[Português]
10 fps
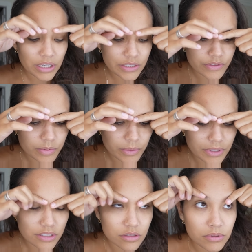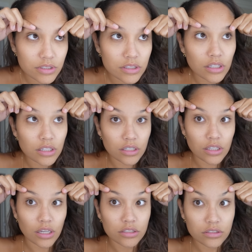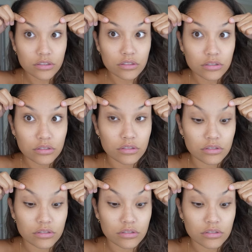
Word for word: Mais difícil pra mim é essa sobrancelha, que é assim, ó.